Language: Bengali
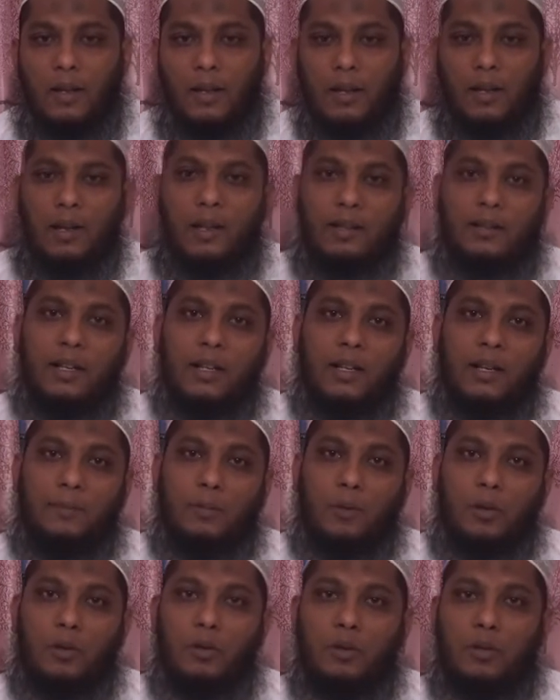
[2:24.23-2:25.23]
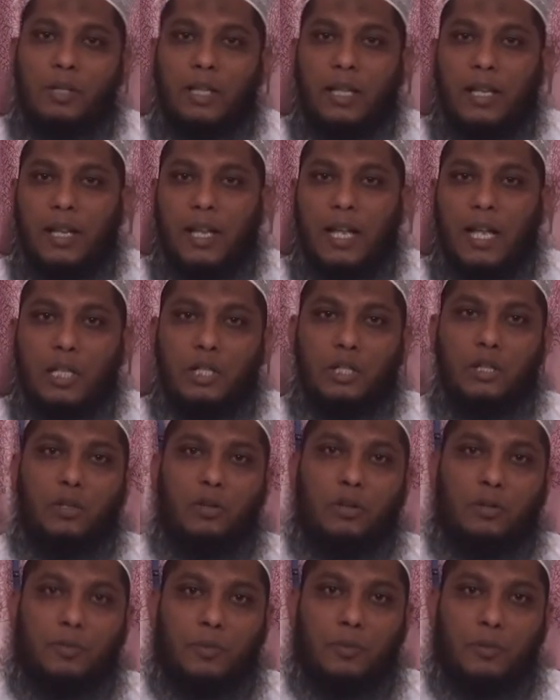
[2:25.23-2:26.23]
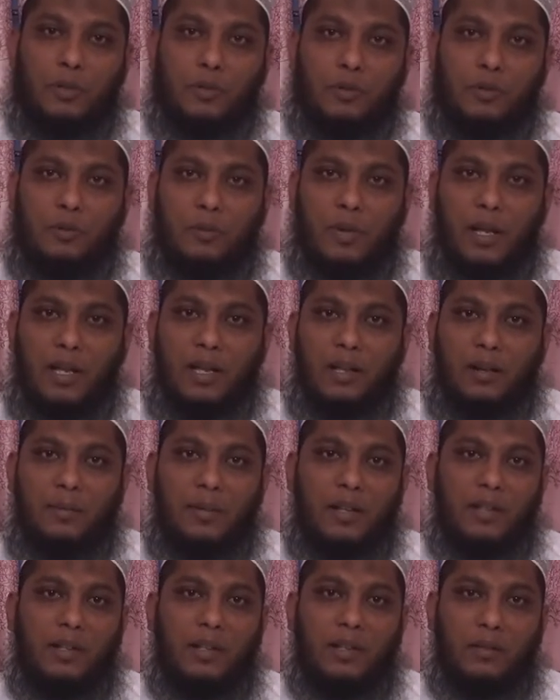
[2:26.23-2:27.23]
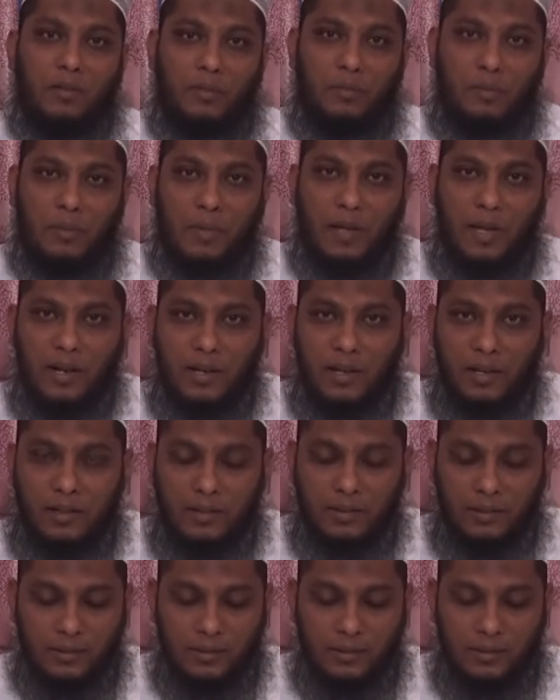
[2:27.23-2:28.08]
আল্লাহ তালার পক্ষ থেকে আসন্ন পবিত্র মাহের রমাজানুল মুবারক